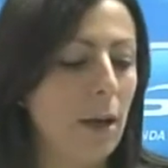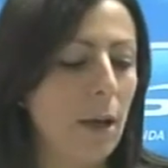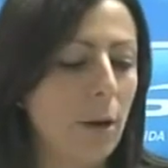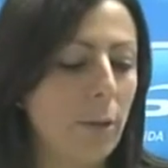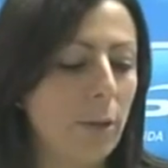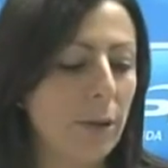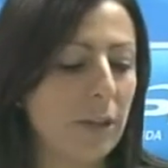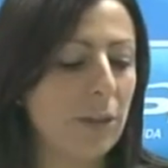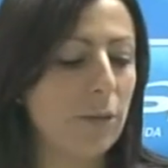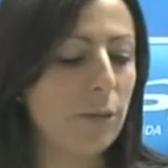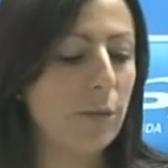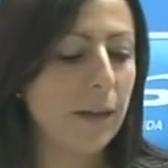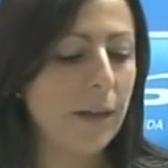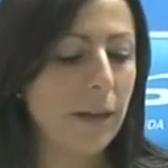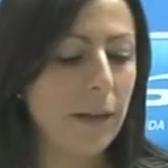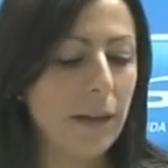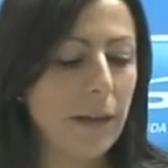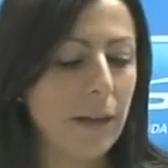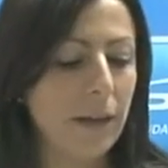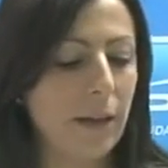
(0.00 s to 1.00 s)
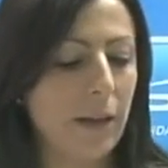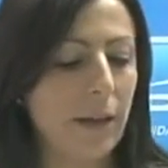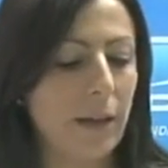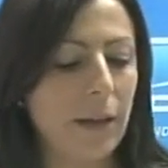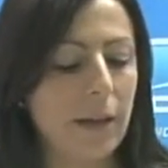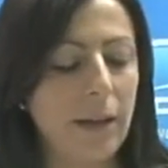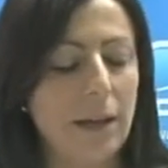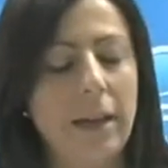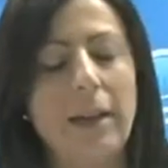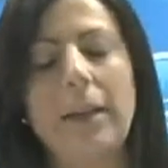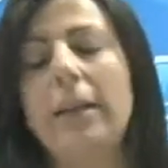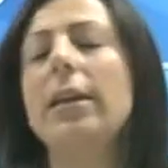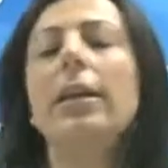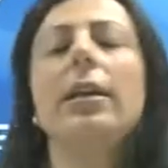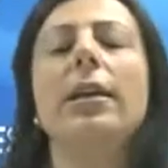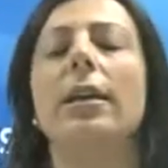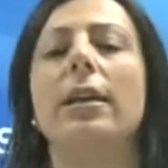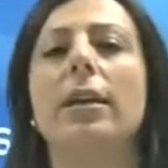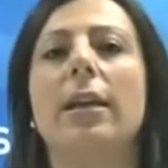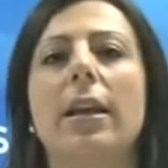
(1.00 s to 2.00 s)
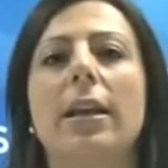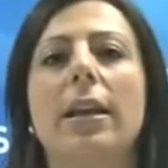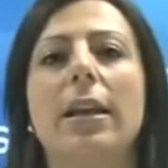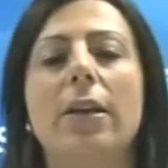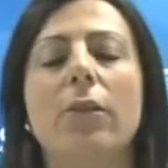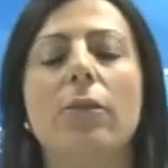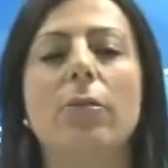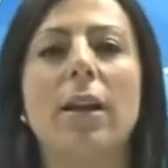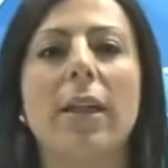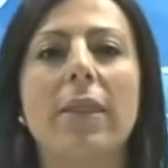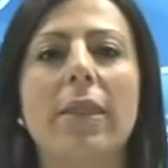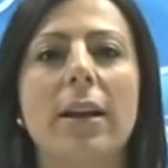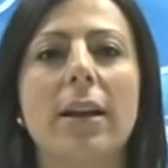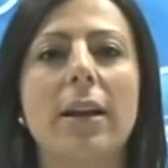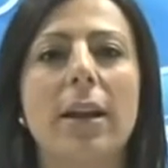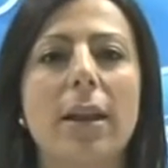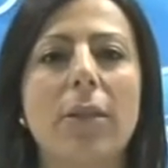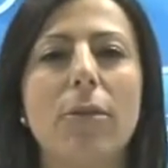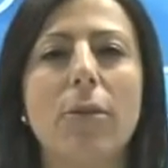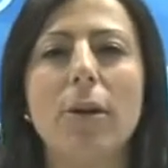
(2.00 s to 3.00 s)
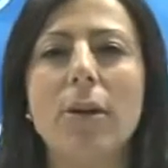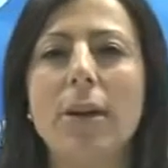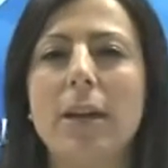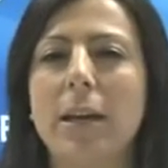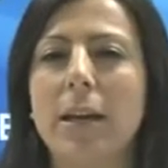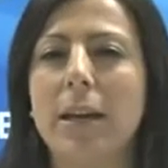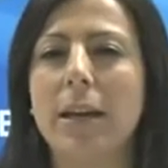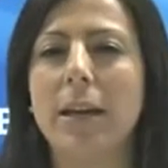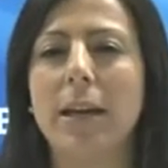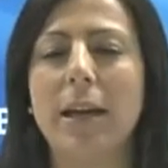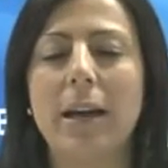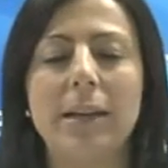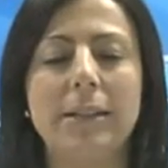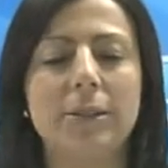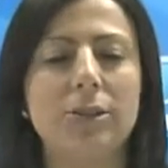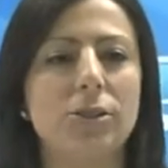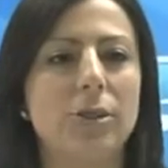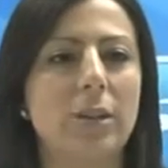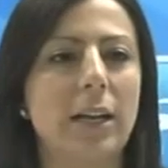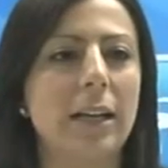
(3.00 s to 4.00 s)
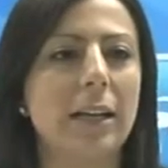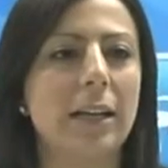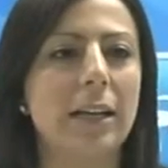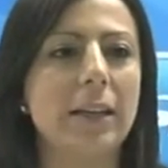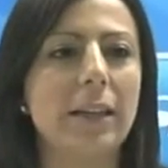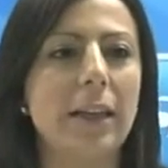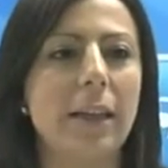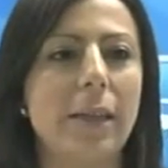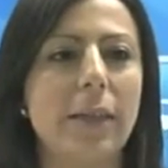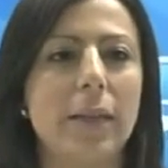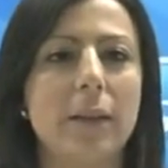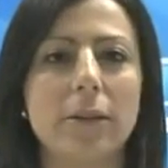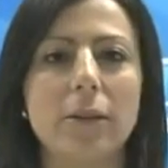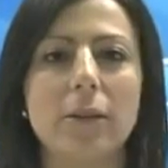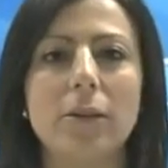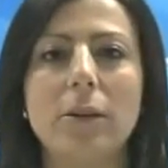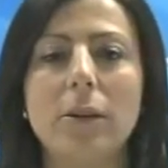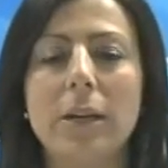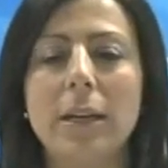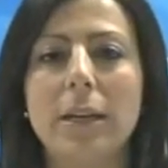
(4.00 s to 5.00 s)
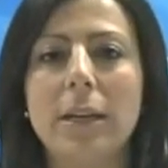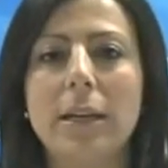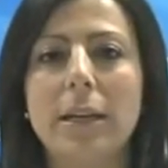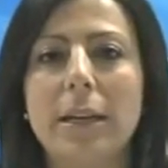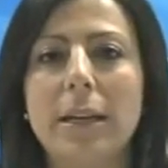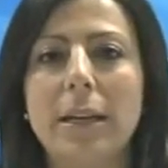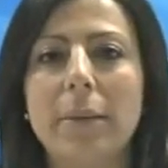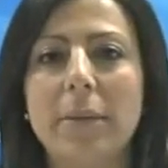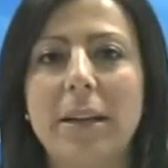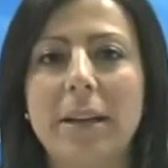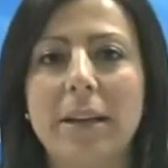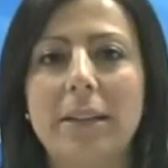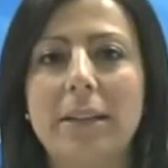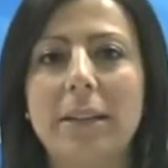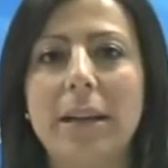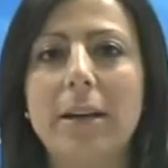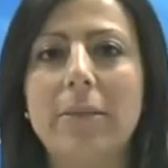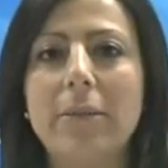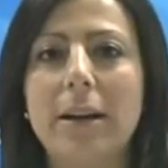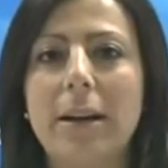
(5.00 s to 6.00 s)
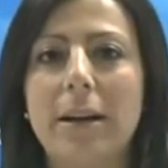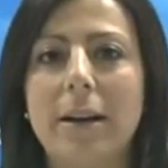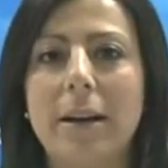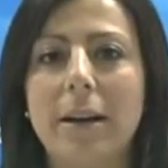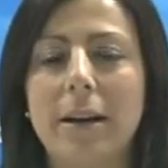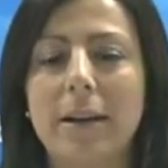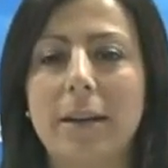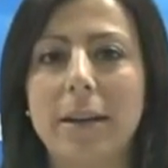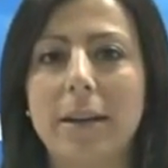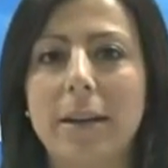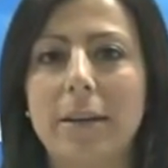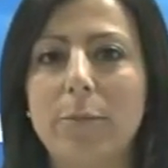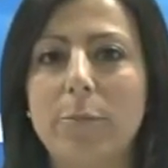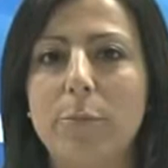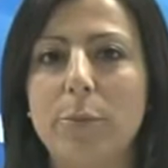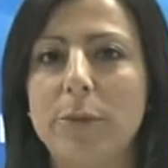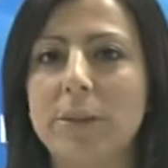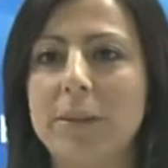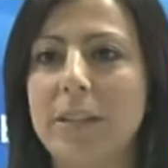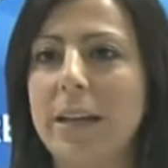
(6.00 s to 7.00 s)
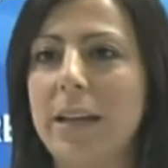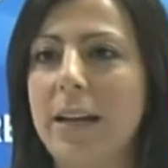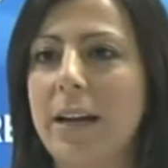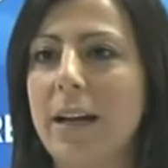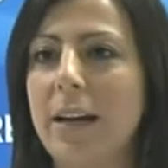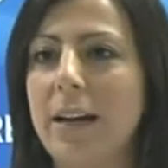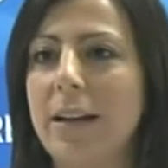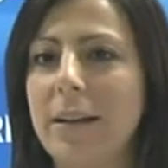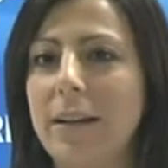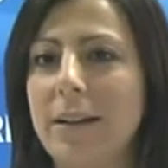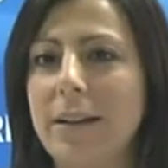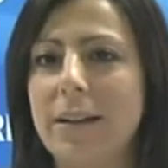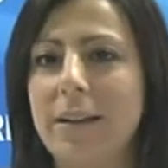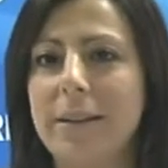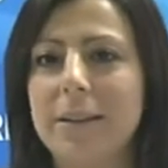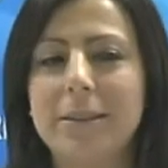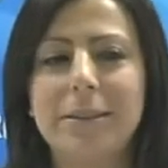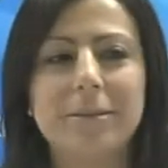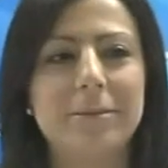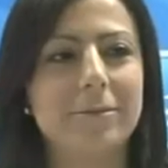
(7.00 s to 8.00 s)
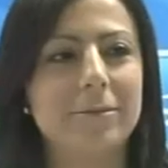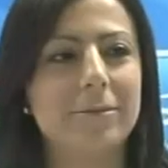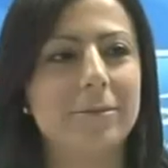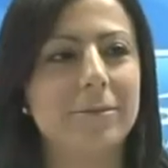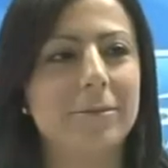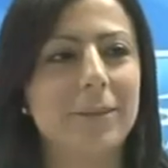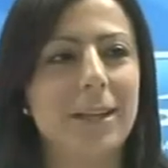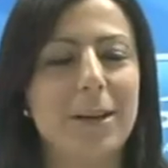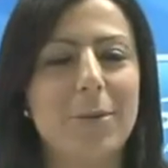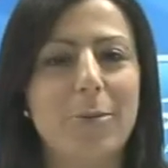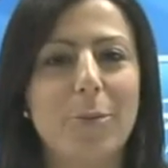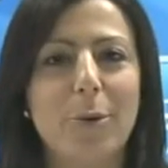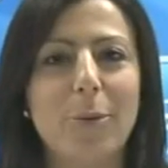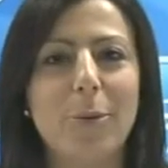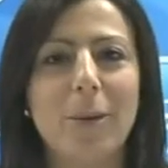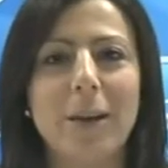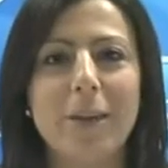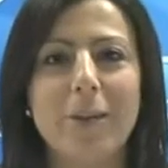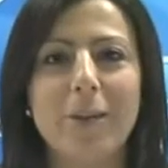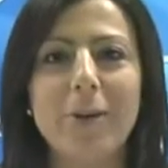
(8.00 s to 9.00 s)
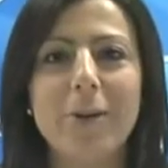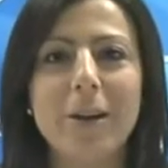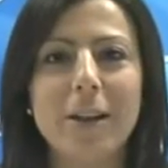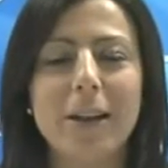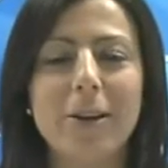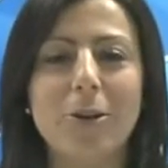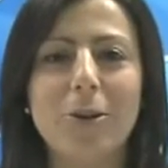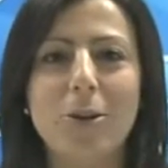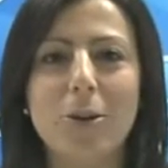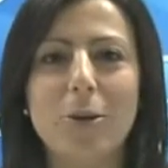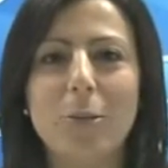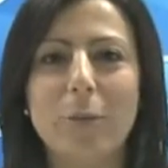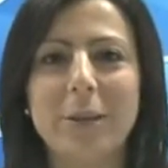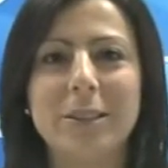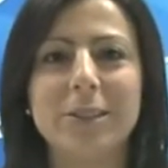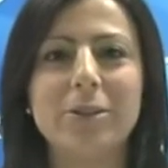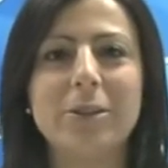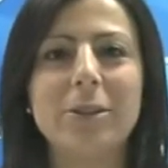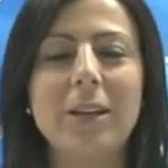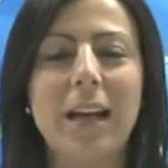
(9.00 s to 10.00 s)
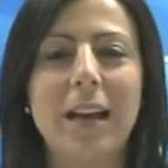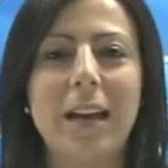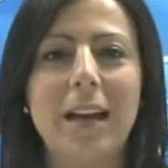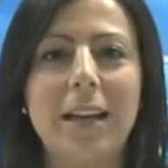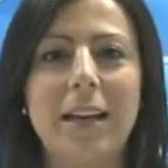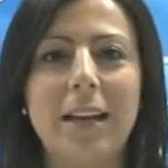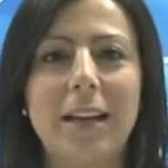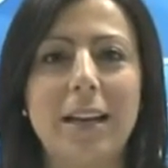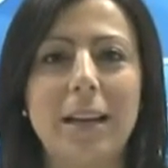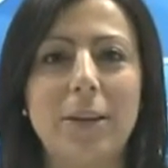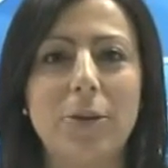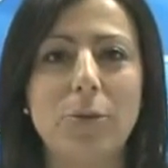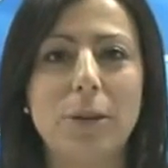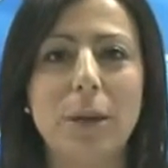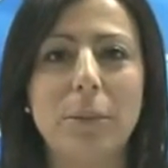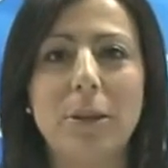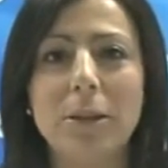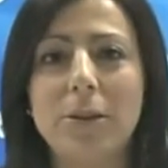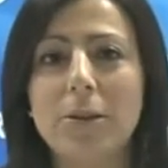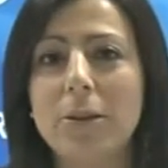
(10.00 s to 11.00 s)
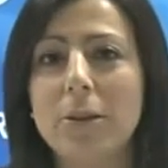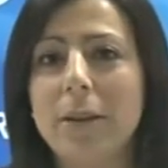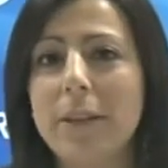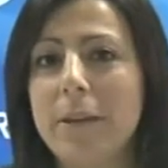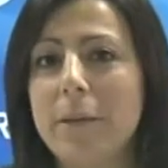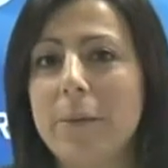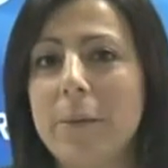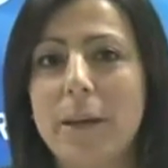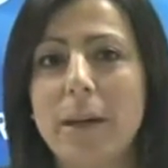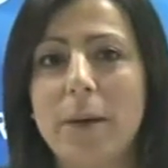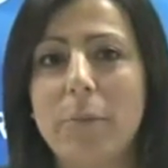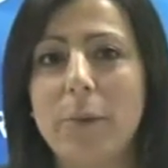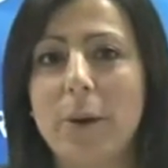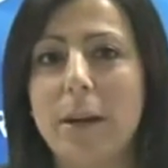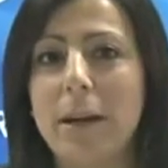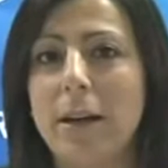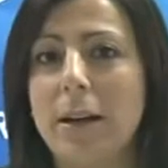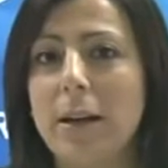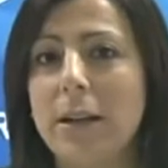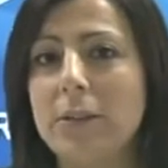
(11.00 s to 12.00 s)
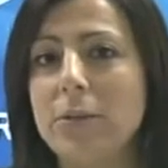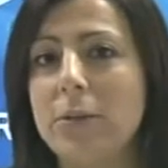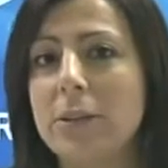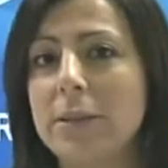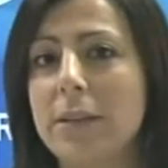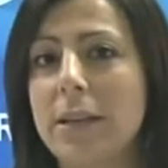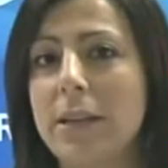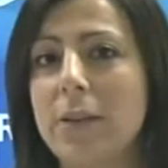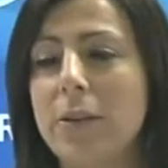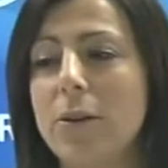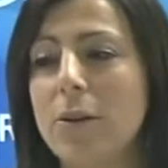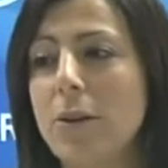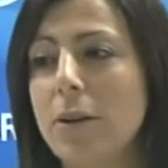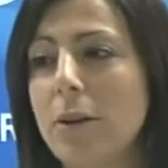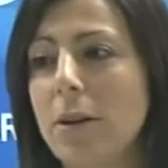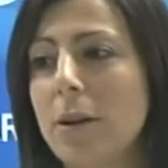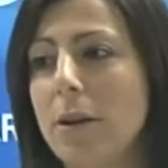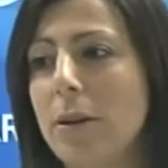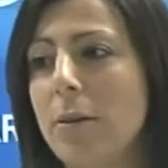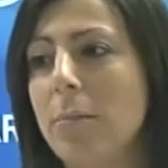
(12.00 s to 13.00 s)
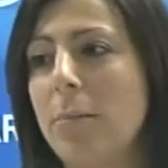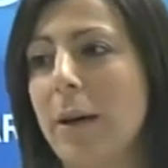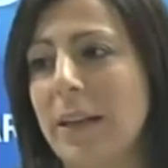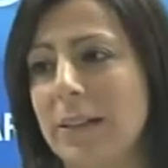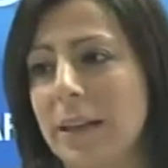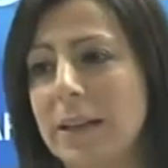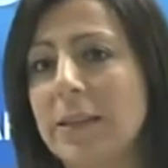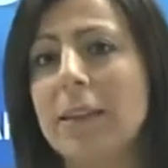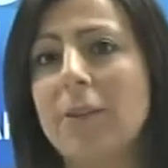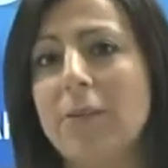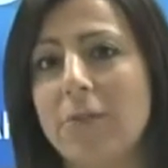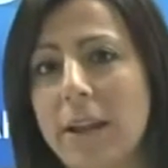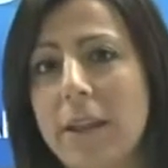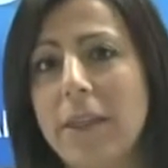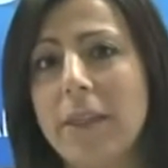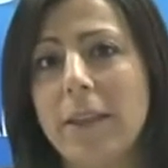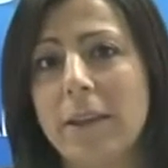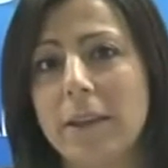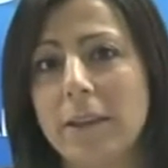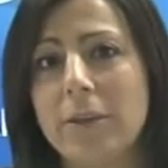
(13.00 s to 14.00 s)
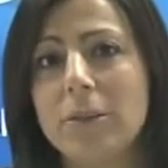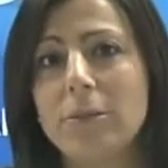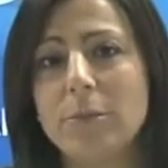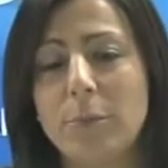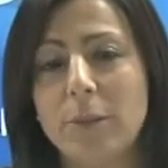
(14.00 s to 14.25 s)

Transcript: Por tanto, ayer que leí, he leído unas declaraciones que ha hecho el alcalde diciendo que me retaba a que pusiera em, proveedores o personas a las que el ayuntamiento le debía, pues el reto ha sido bastante fácil, ¿no?